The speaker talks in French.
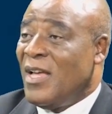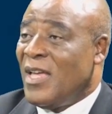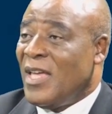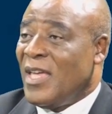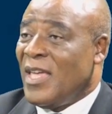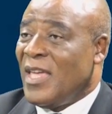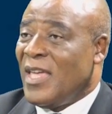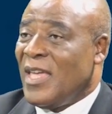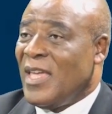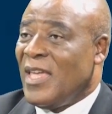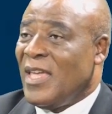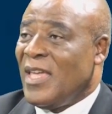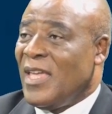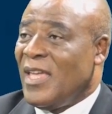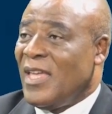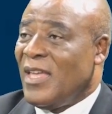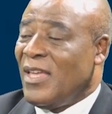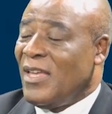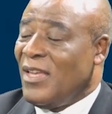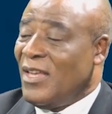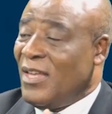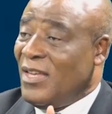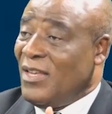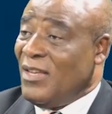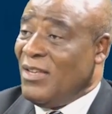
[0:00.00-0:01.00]

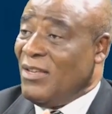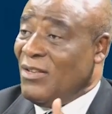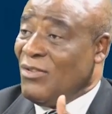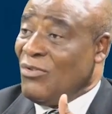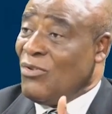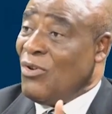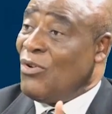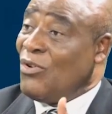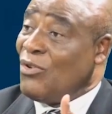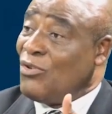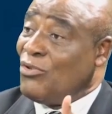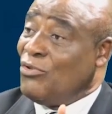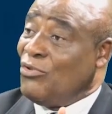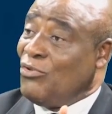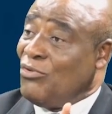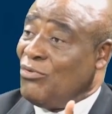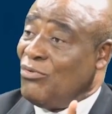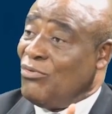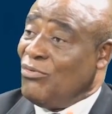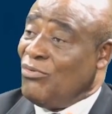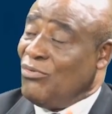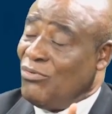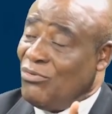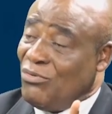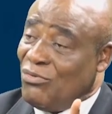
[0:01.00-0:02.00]
Et, donc,
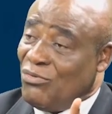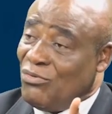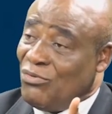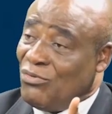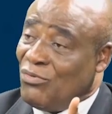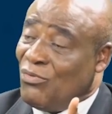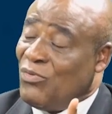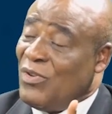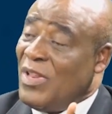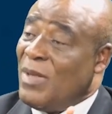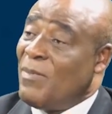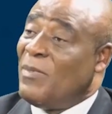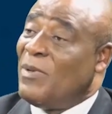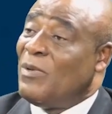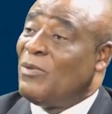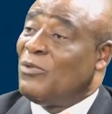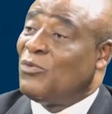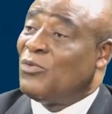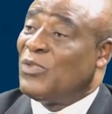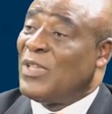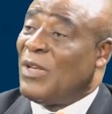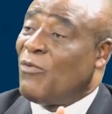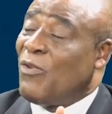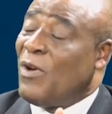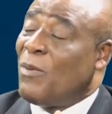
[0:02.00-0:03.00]
je, je, voulais
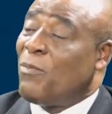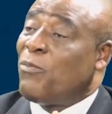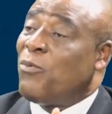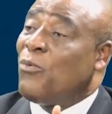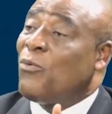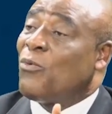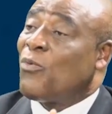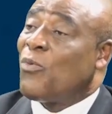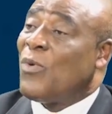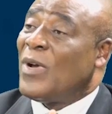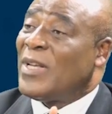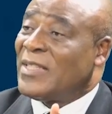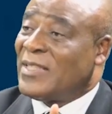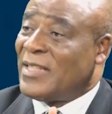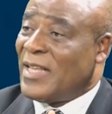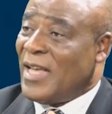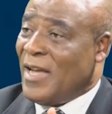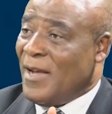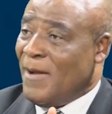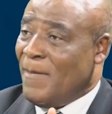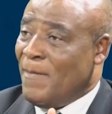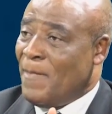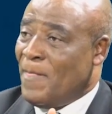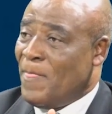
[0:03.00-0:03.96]
savoir pourquoi ça.